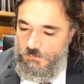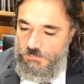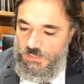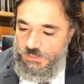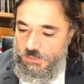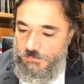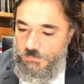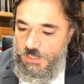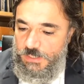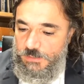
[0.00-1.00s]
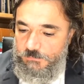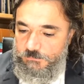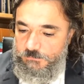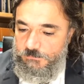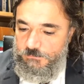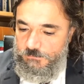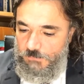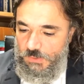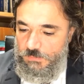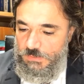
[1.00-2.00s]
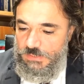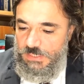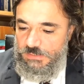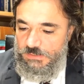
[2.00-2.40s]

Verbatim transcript: mas também possibilidade